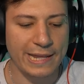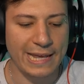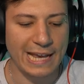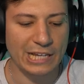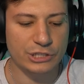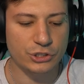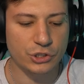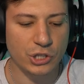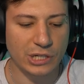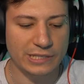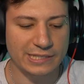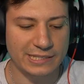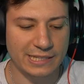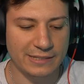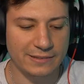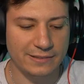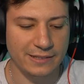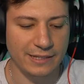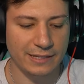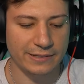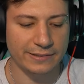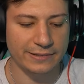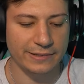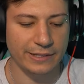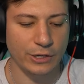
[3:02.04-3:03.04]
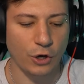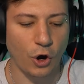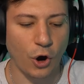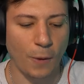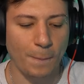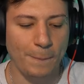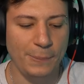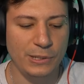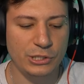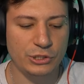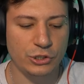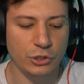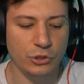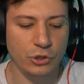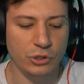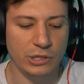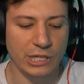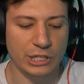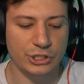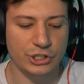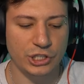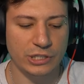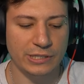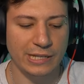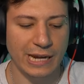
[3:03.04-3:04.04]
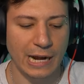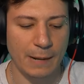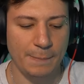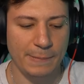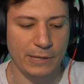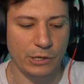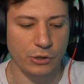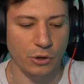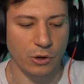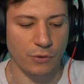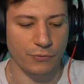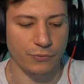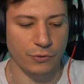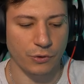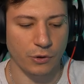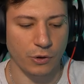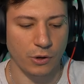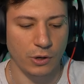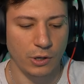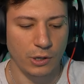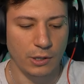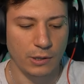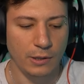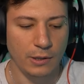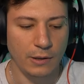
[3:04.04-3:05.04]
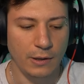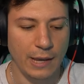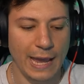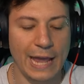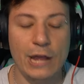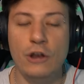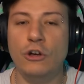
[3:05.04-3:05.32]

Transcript: Non riesco a sentirti, ho bisogno di accedere al microfono.